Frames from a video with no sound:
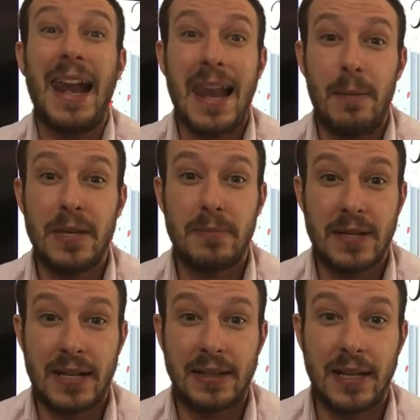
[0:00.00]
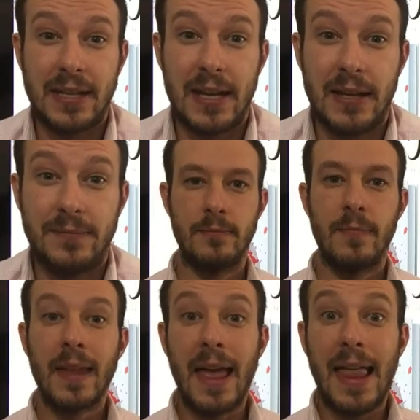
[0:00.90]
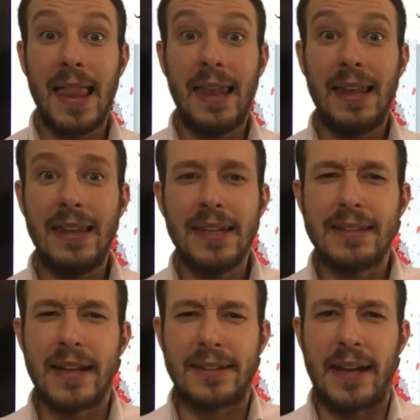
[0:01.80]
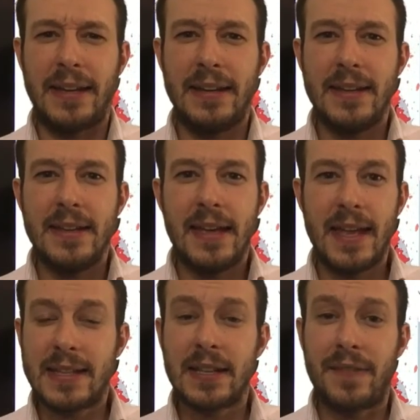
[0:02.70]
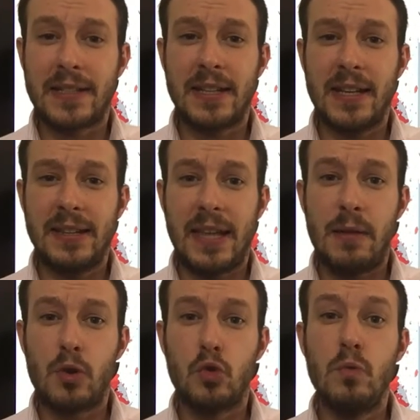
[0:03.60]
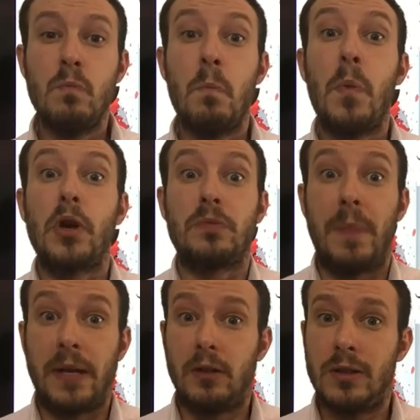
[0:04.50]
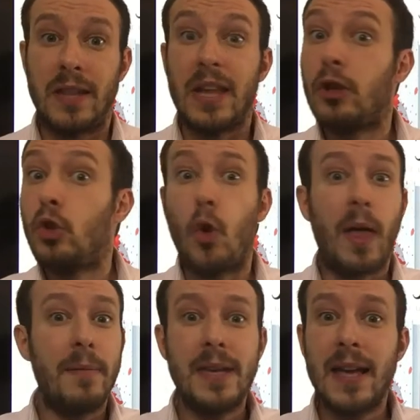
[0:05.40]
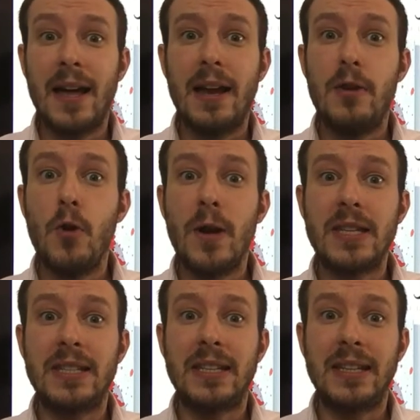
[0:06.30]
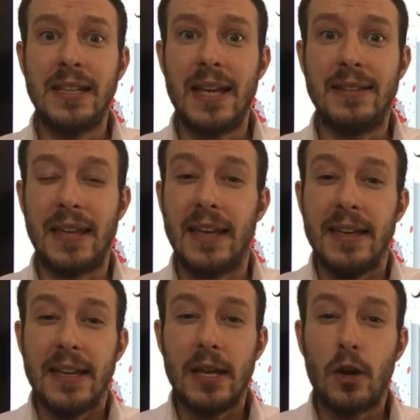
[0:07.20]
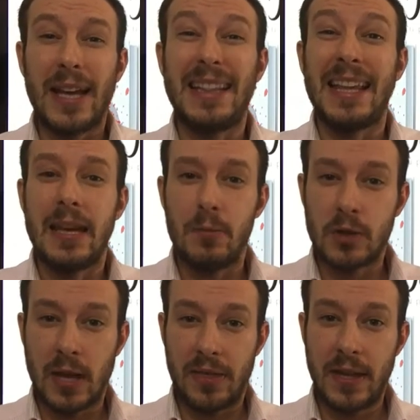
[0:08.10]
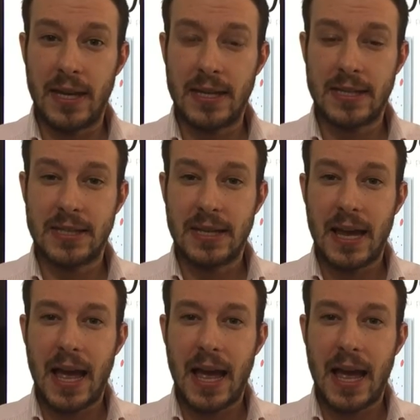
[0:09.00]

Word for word: la misma estrategia. Lead nurturing. En esta fase tenemos un prospecto, es decir, todavía no es cliente. Y lo que tenemos que hacer es